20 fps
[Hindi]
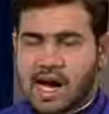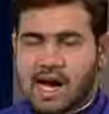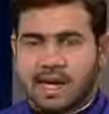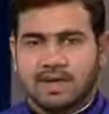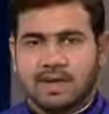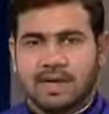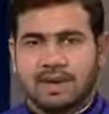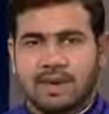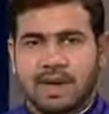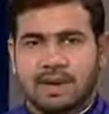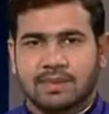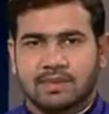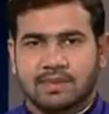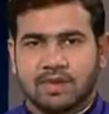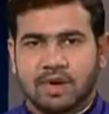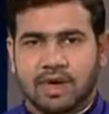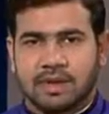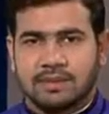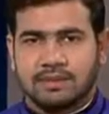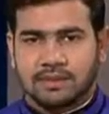आइए अब
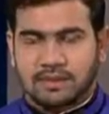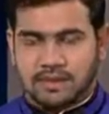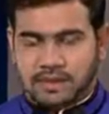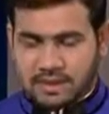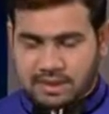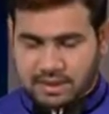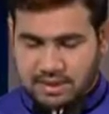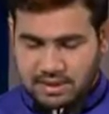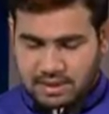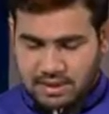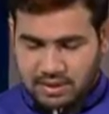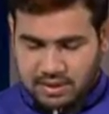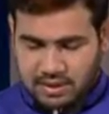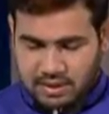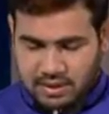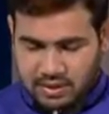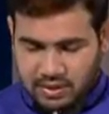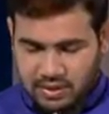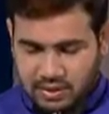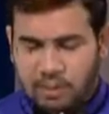आपको हम
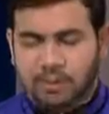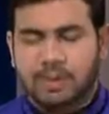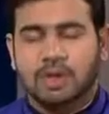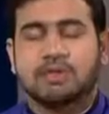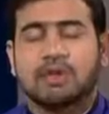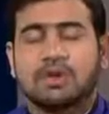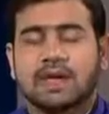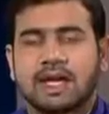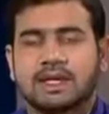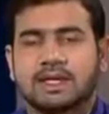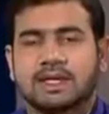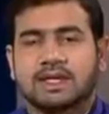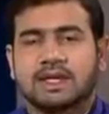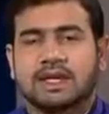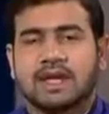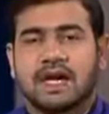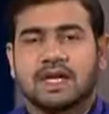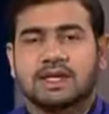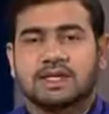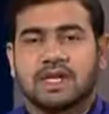रूबरू कराते
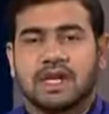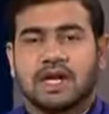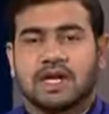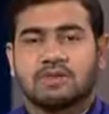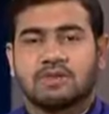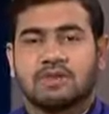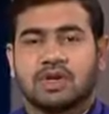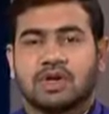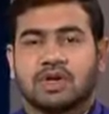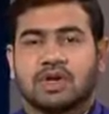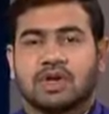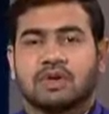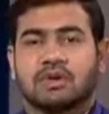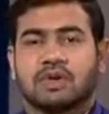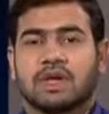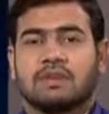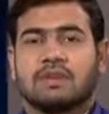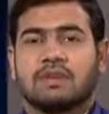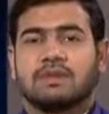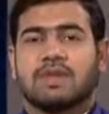हैं आली जनाब मौलाना
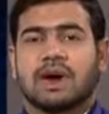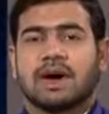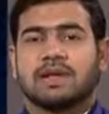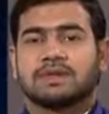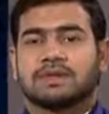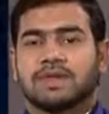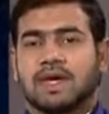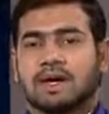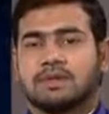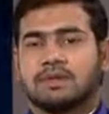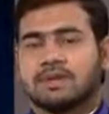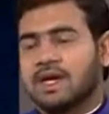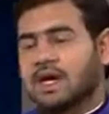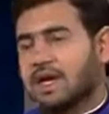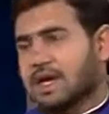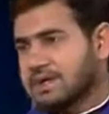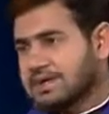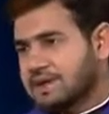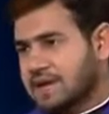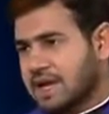गुलाम अब्बास साहब से
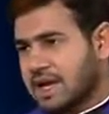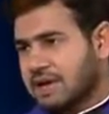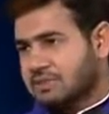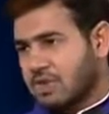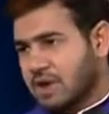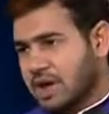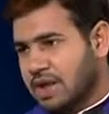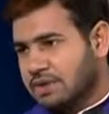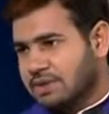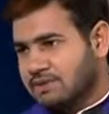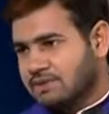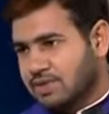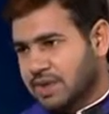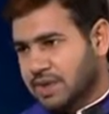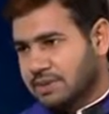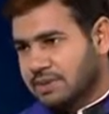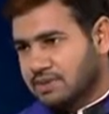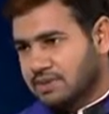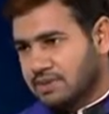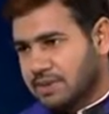आगा सलाम
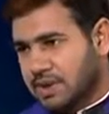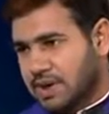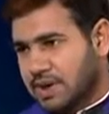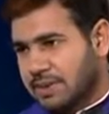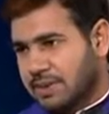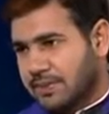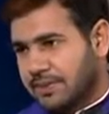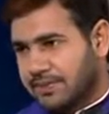वरहमतुल्लाह